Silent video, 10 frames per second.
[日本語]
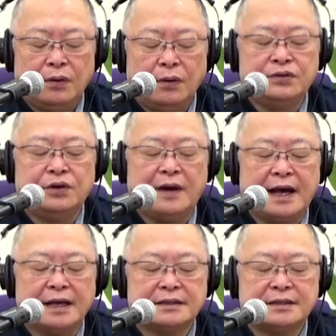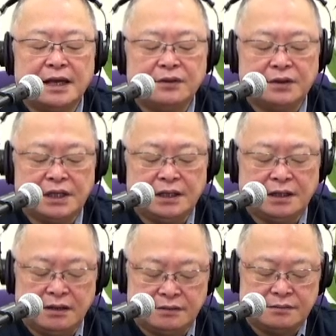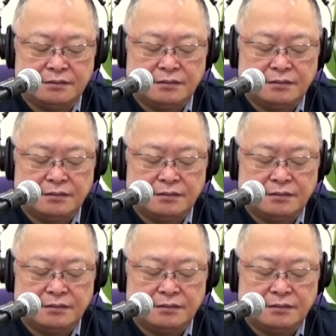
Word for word: お風呂は最後に入れる。